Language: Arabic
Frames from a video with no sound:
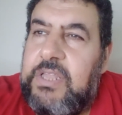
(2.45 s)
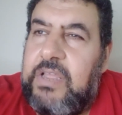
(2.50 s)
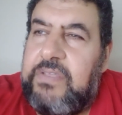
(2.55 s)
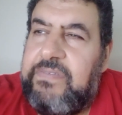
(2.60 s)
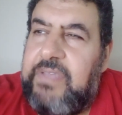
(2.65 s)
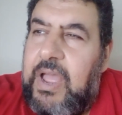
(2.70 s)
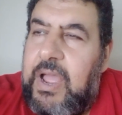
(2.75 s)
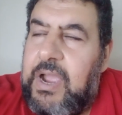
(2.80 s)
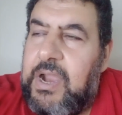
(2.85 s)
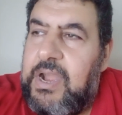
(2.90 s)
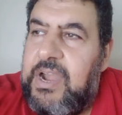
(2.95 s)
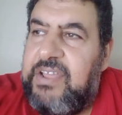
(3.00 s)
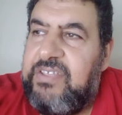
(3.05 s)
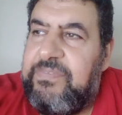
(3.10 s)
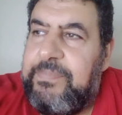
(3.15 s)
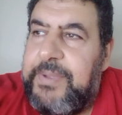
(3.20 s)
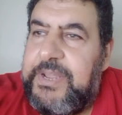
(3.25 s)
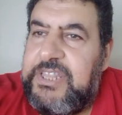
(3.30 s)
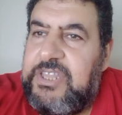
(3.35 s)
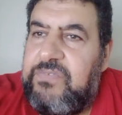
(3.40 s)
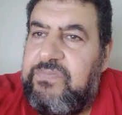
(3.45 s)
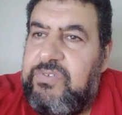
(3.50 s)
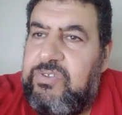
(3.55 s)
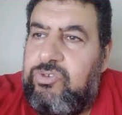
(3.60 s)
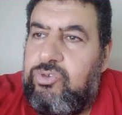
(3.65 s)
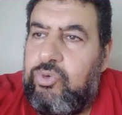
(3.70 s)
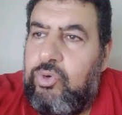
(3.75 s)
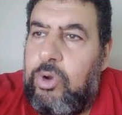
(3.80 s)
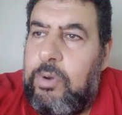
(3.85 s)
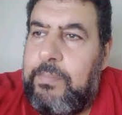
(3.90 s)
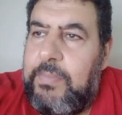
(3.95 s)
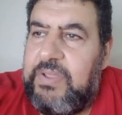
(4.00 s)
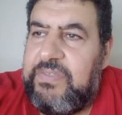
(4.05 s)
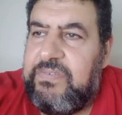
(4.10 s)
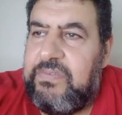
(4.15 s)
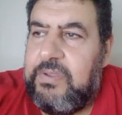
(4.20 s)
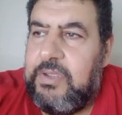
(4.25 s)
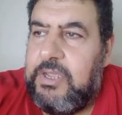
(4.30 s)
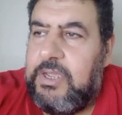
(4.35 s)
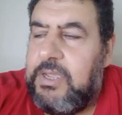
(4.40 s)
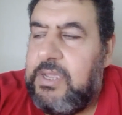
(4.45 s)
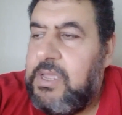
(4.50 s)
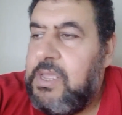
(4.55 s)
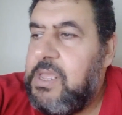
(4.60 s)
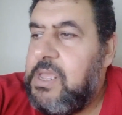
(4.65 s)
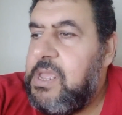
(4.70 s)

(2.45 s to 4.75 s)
أسعار الأسمنت في السوق المصري